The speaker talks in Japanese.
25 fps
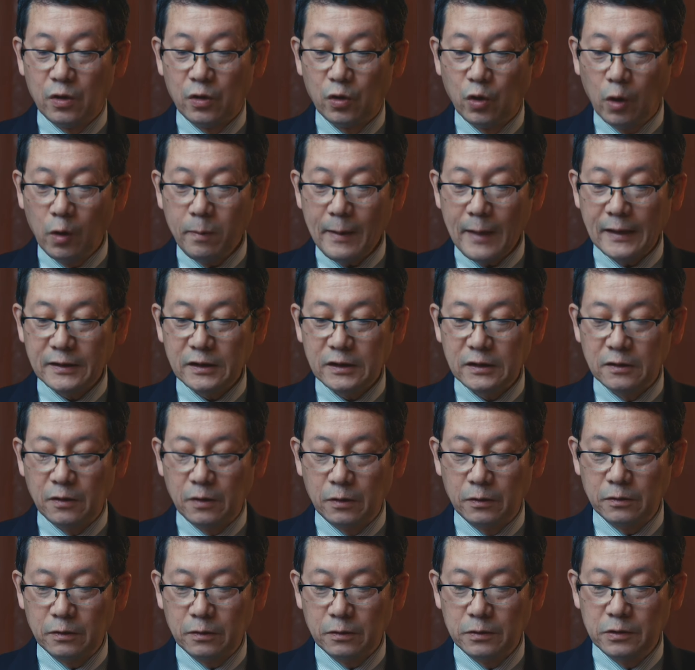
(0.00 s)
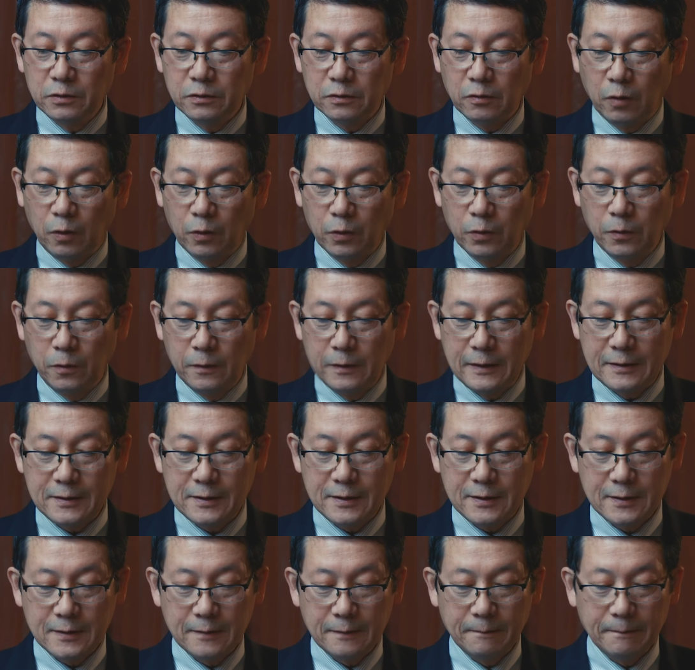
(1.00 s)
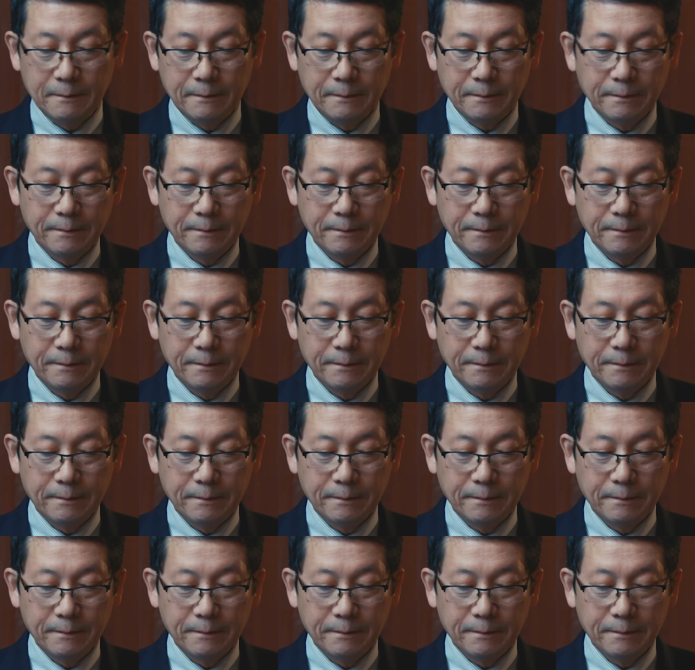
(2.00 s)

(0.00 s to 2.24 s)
ロバに乗るという行動です。